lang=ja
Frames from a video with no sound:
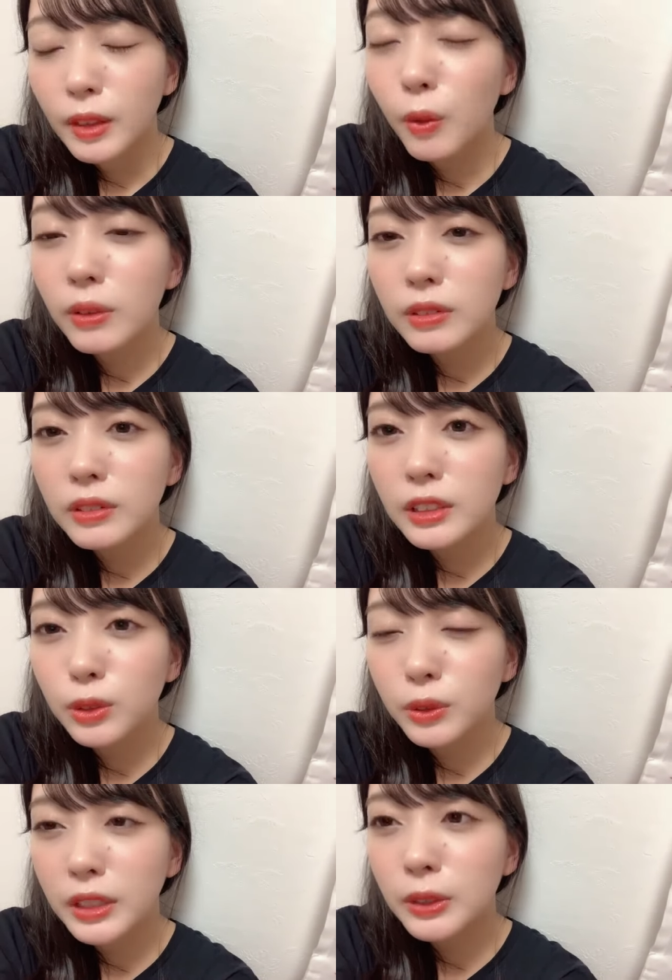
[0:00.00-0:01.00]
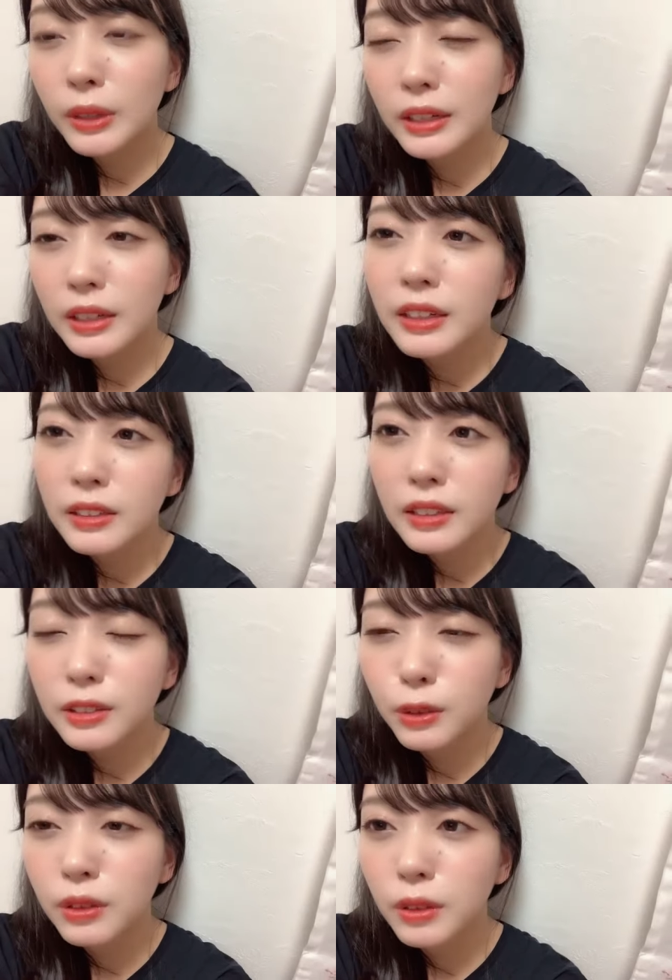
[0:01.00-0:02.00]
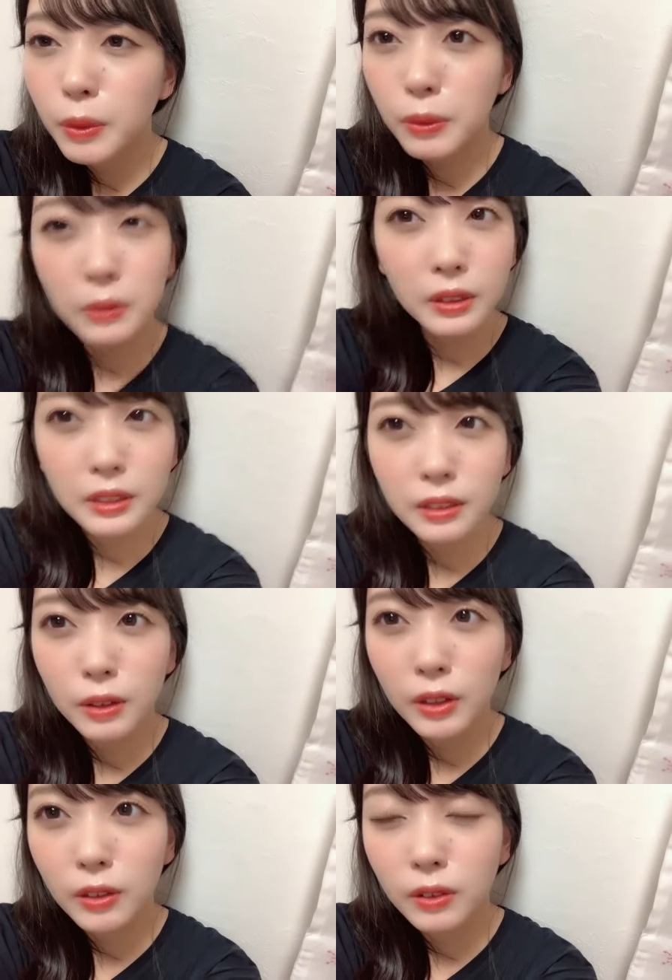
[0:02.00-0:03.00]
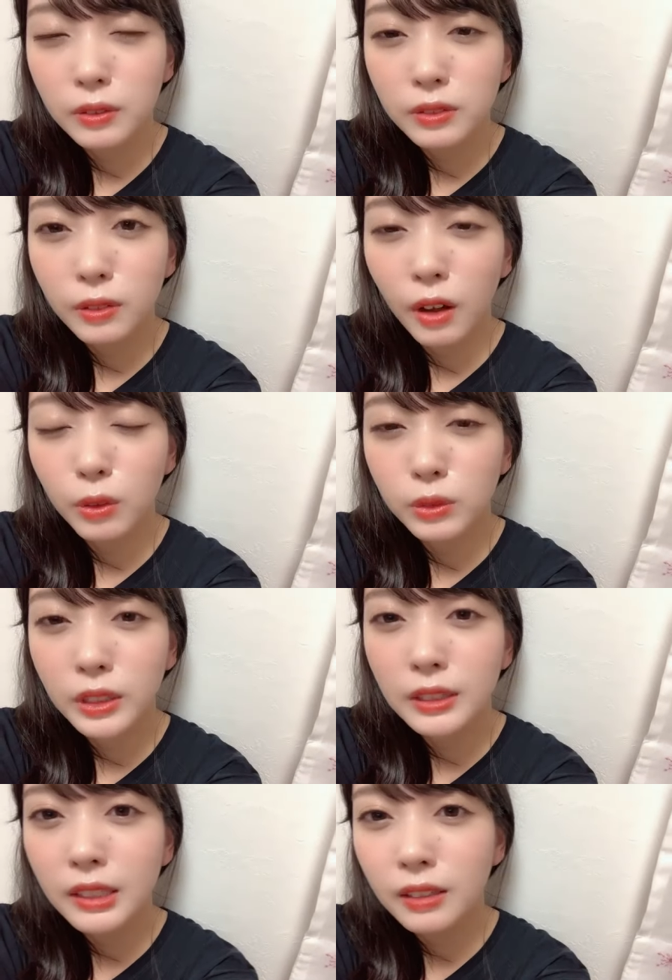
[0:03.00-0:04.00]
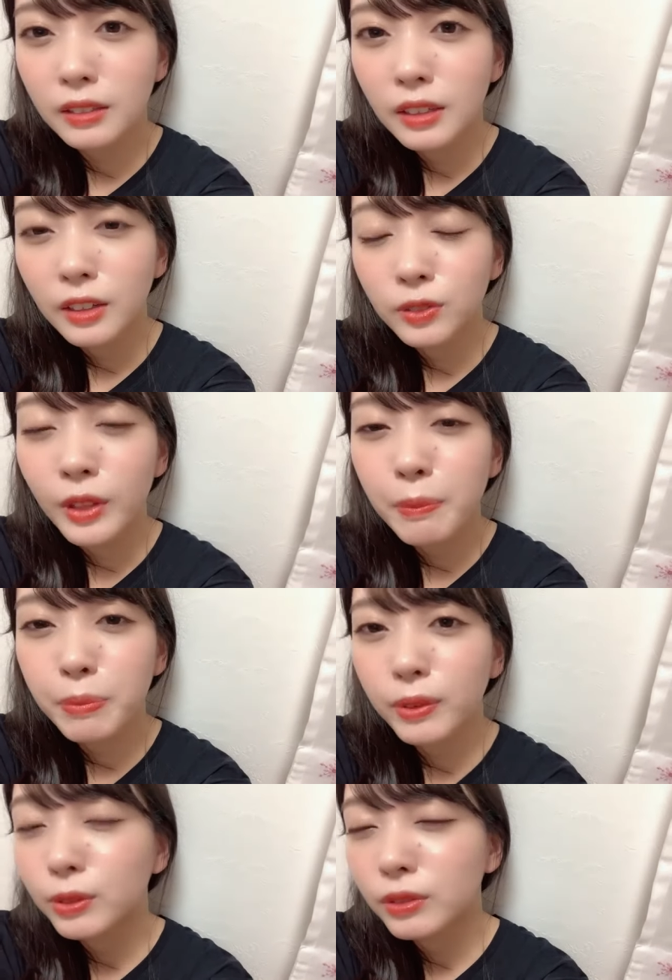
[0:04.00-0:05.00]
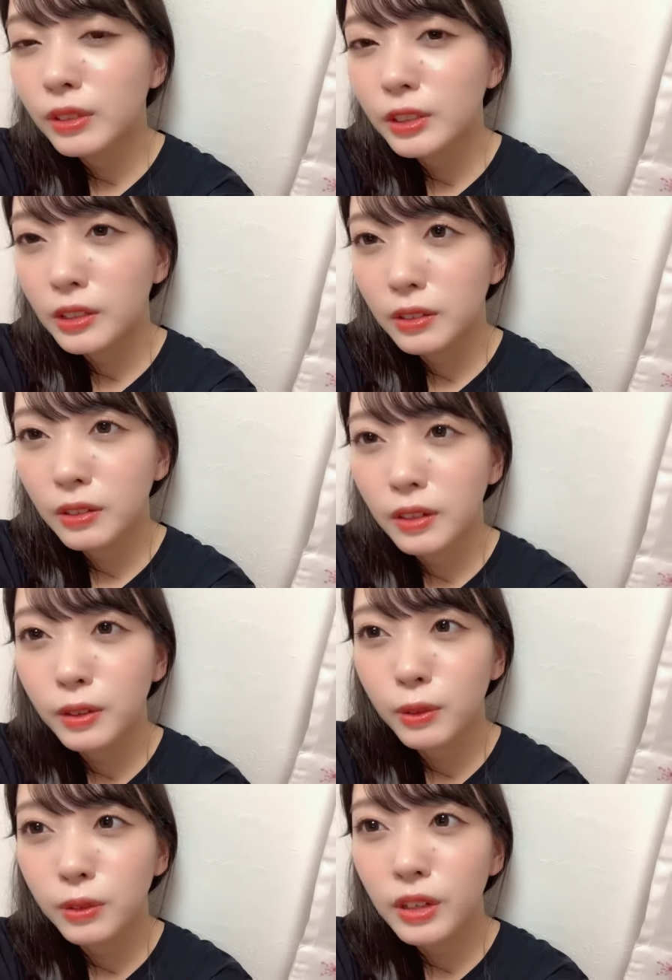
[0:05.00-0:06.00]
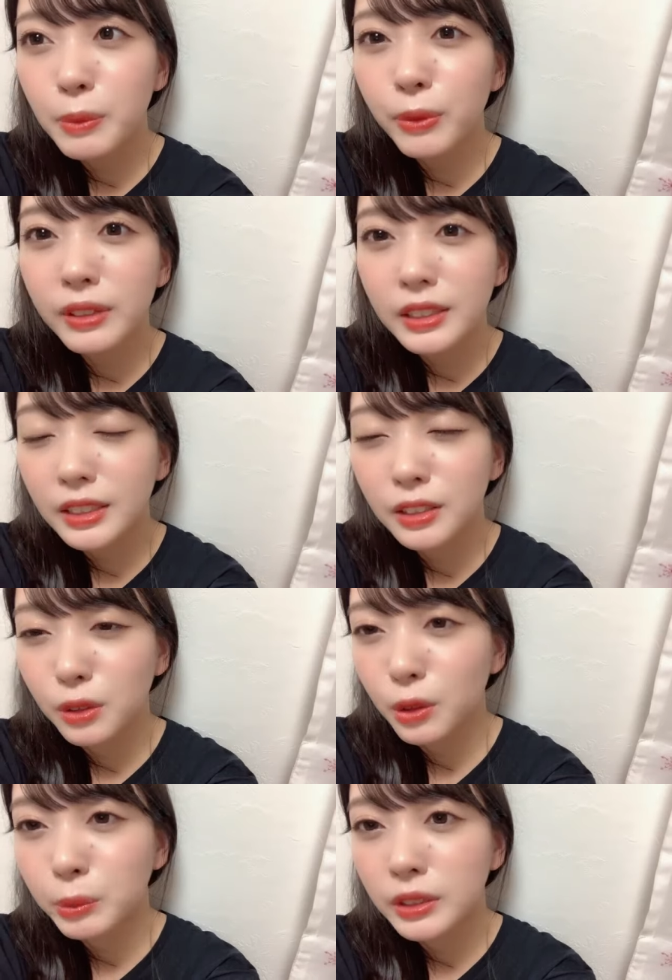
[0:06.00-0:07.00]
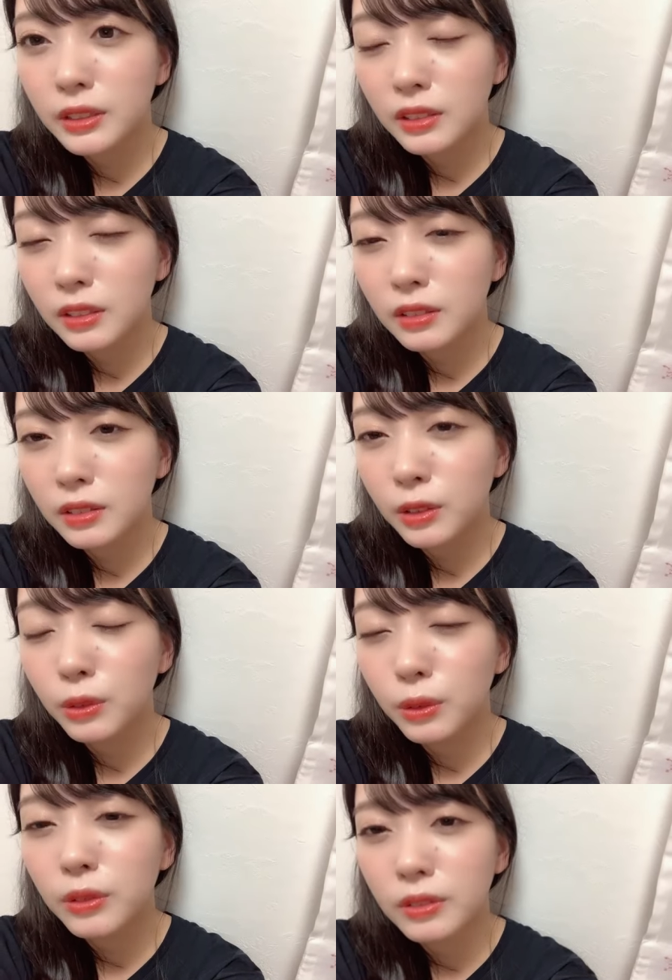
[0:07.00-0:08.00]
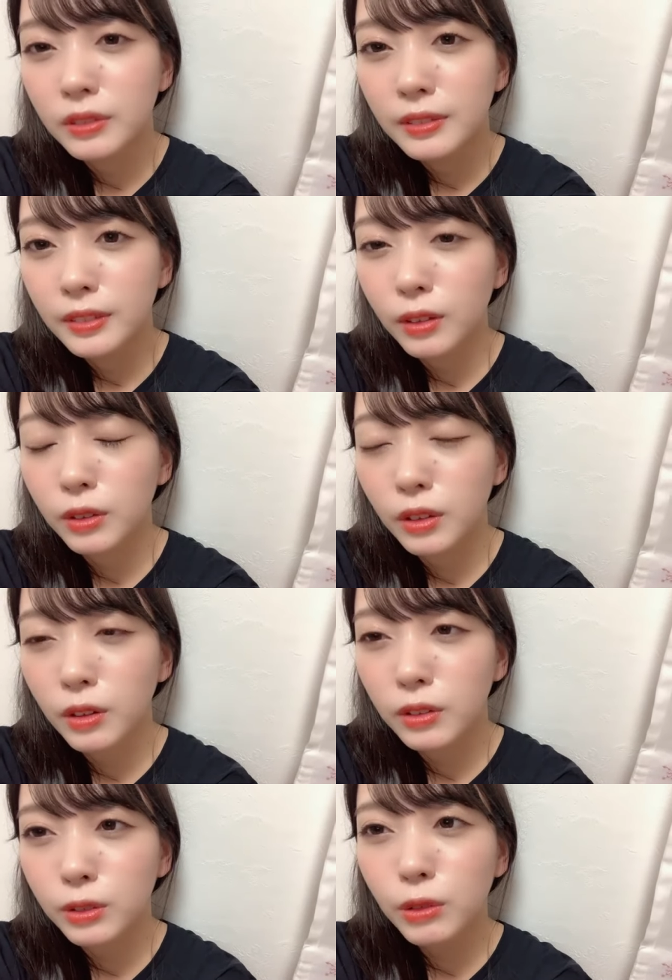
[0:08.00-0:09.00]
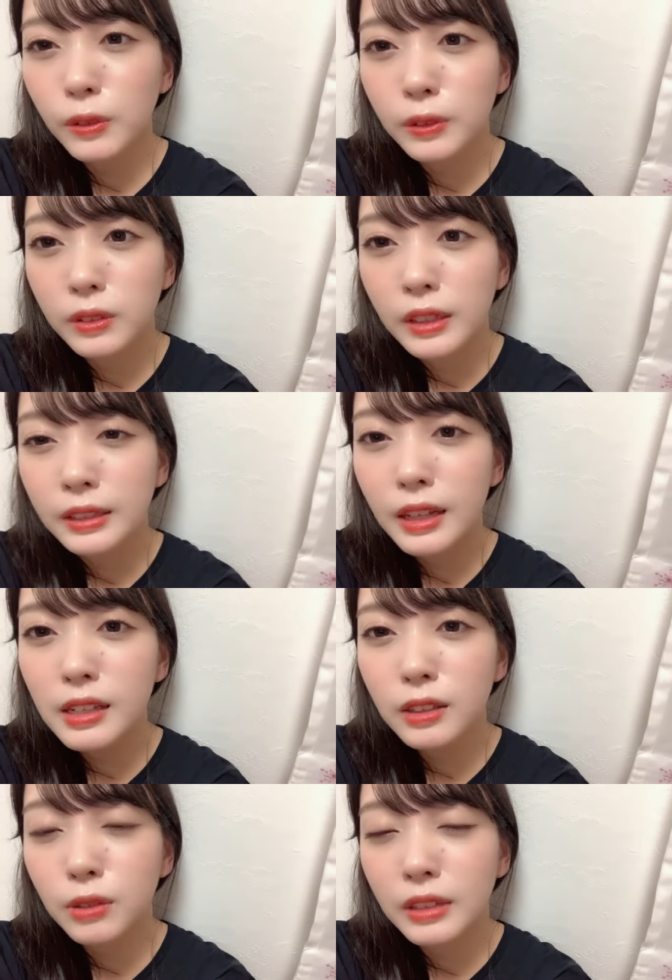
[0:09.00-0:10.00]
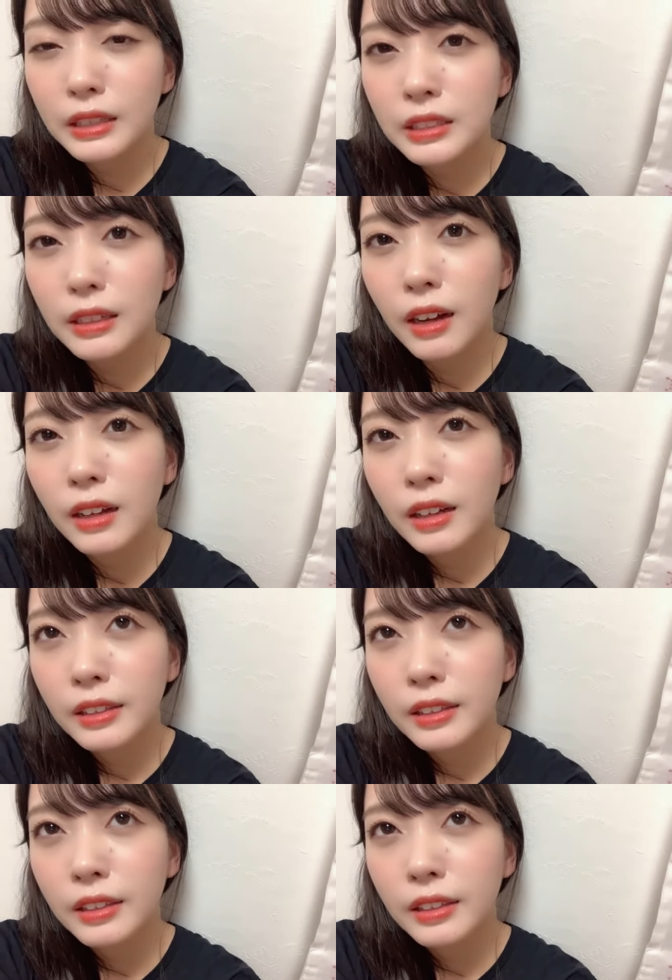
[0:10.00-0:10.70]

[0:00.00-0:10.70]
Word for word: 本当にそう気づかなかったって言ってるけど本当にあの全然電波の影響何もないですって人も全然いるのよだからなんかどうい何と何が